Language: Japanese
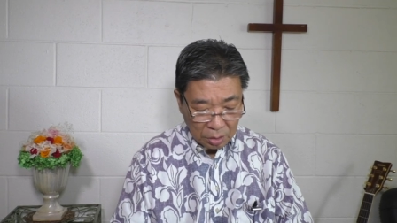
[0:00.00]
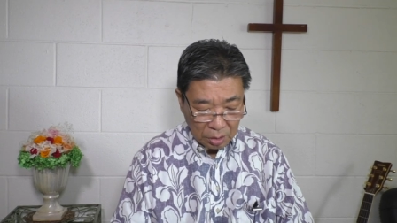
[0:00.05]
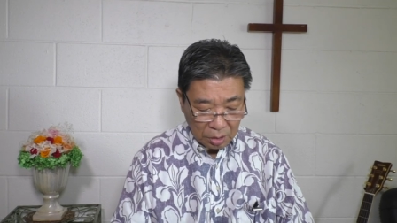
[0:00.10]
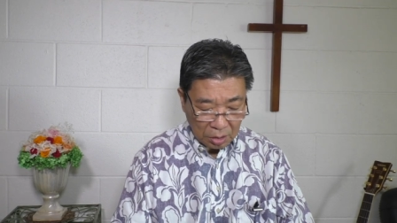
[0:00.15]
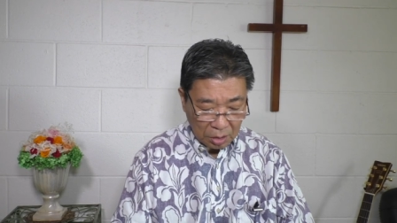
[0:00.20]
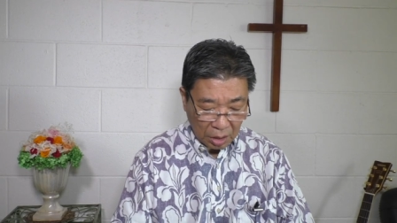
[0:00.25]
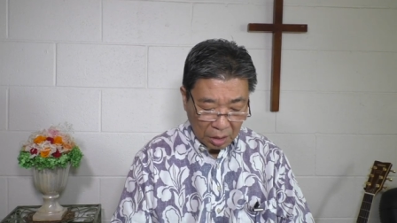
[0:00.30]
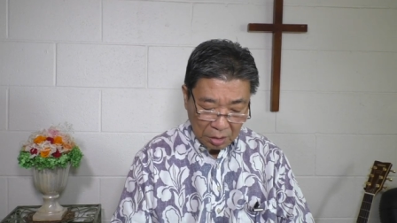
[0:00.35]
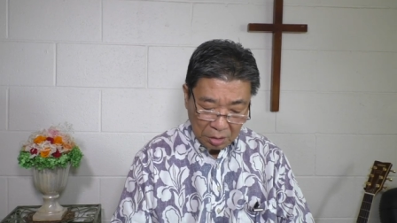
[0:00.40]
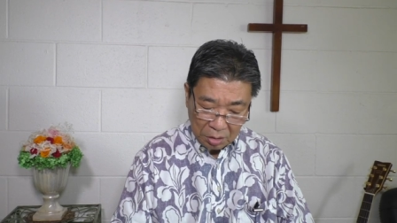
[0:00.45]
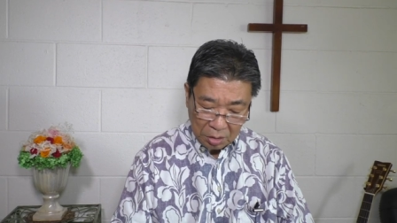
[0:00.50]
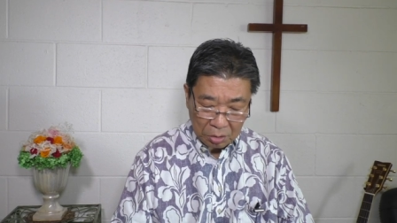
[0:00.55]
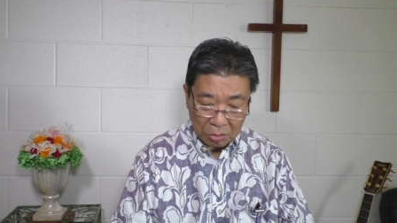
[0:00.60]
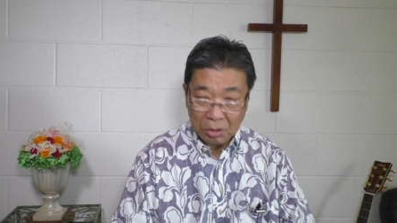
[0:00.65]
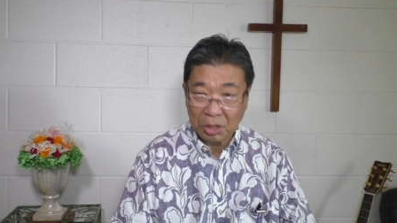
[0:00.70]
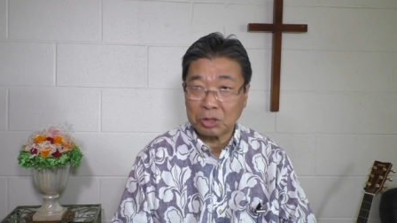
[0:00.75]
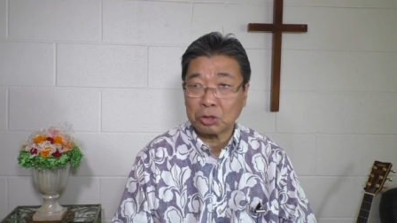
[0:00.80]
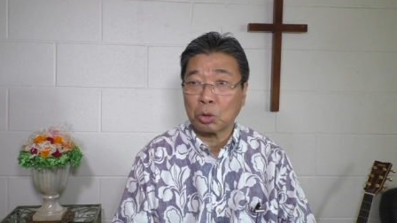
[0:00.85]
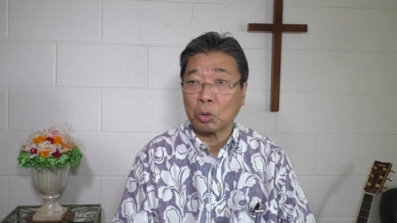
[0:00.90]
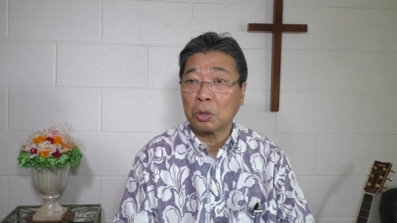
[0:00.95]
遺体っていう
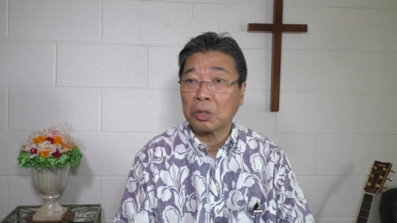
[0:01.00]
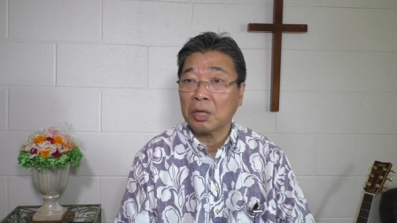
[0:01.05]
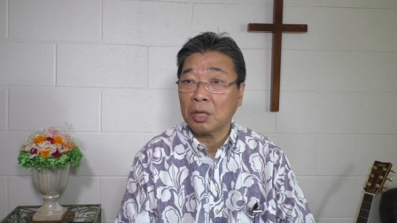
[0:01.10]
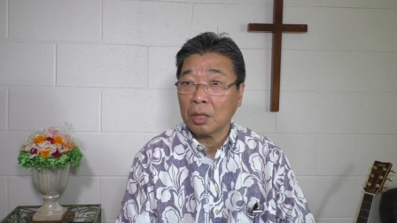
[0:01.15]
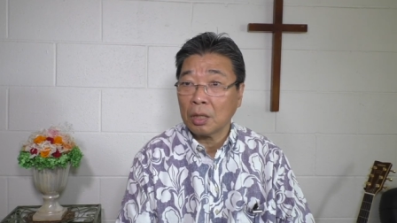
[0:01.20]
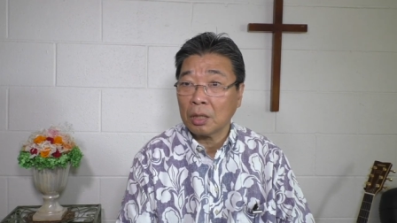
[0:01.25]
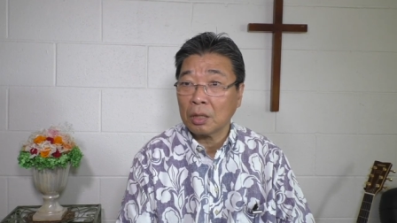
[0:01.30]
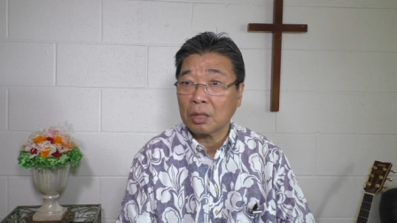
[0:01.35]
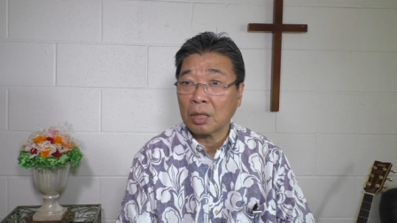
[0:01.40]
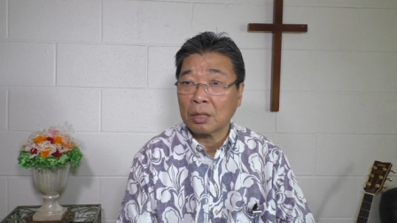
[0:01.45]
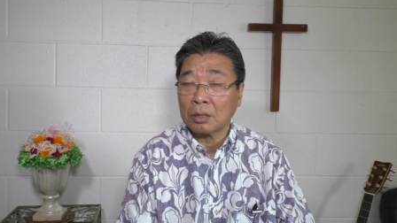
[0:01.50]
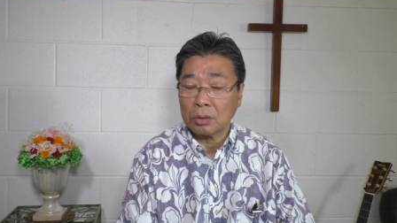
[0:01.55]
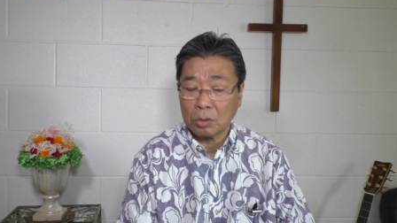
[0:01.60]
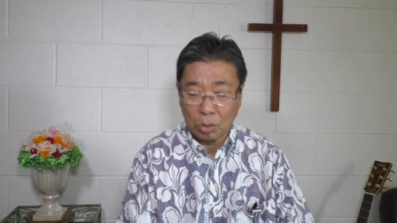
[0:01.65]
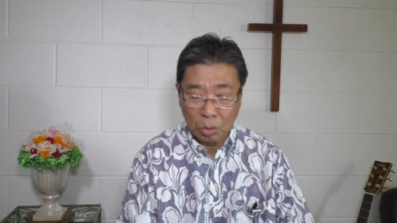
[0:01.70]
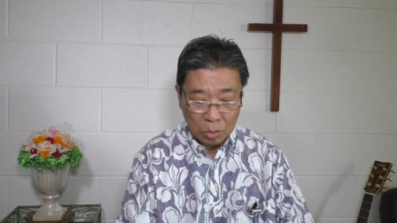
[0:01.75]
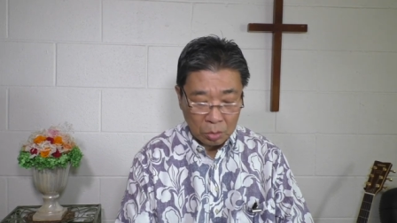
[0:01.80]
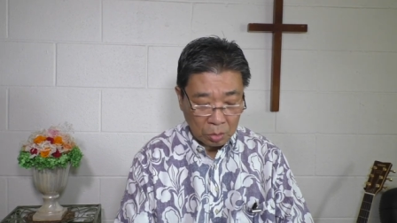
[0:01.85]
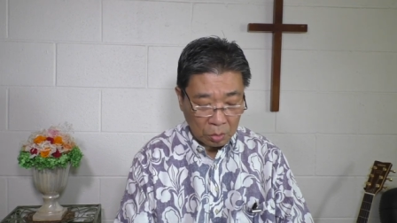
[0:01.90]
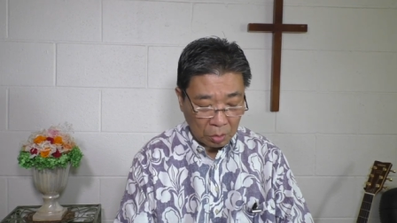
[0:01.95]
か処刑担
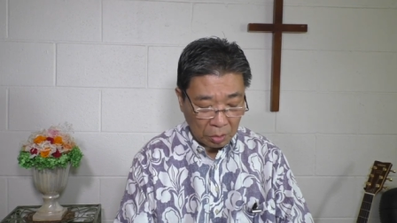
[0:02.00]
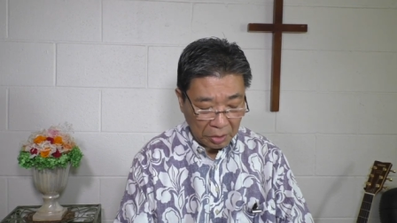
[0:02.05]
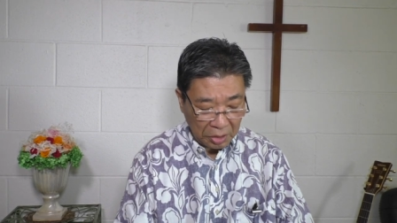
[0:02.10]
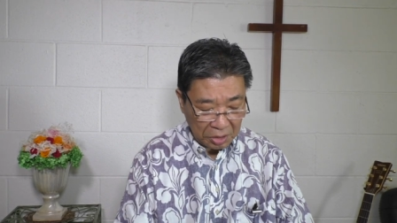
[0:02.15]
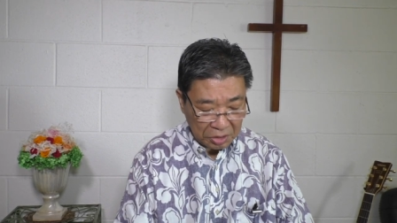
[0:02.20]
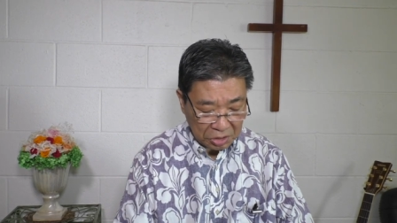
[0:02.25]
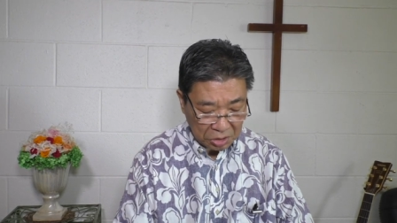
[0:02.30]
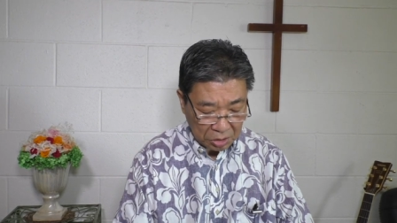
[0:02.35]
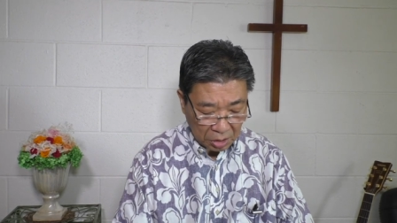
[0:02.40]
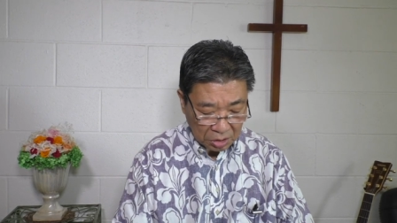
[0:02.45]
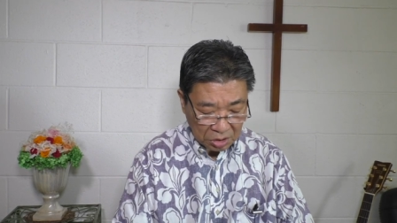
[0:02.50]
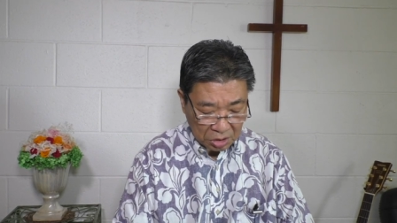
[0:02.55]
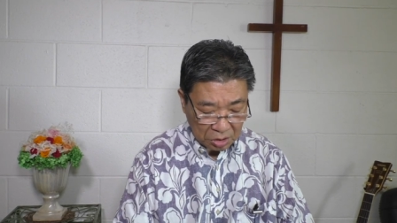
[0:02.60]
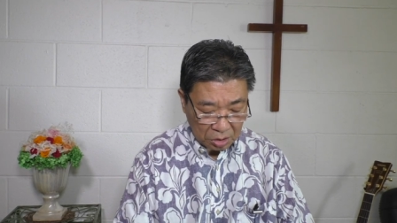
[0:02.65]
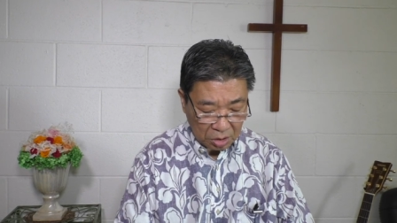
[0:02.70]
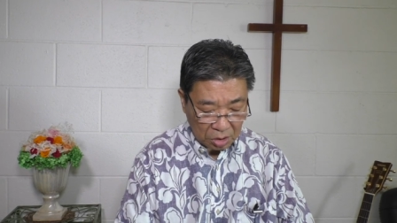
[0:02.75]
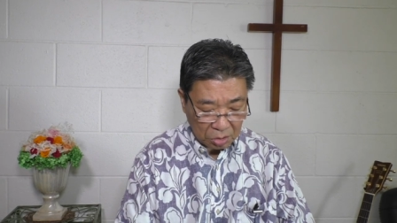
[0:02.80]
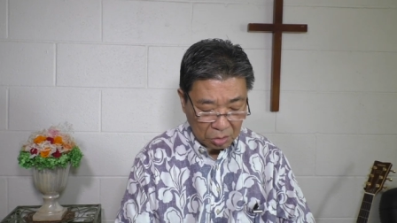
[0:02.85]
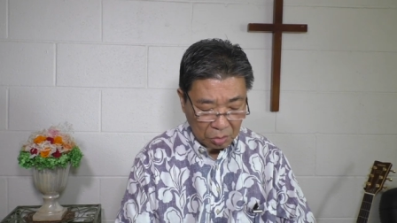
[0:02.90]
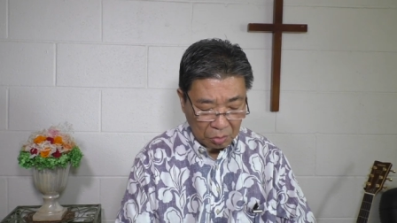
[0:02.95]
当の兵士た
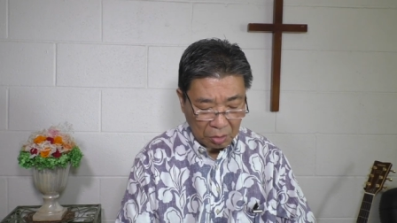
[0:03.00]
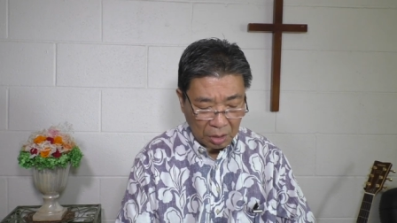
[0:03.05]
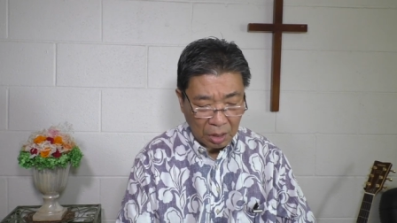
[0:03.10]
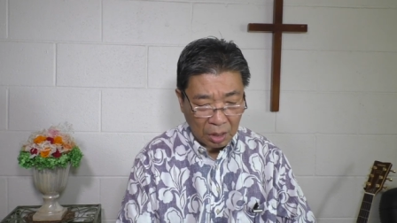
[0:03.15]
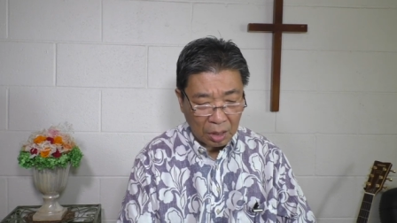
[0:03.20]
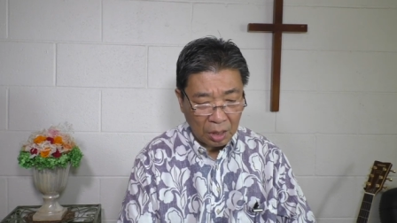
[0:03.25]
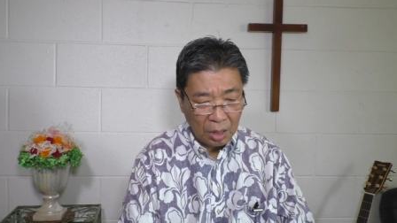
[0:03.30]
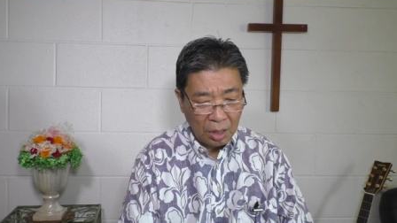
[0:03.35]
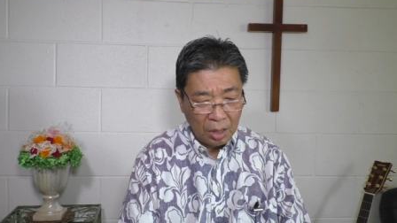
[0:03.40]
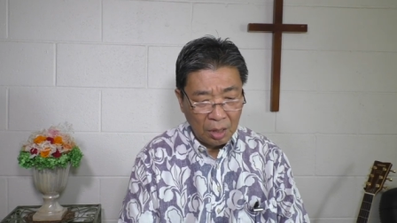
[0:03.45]
ちっていうのは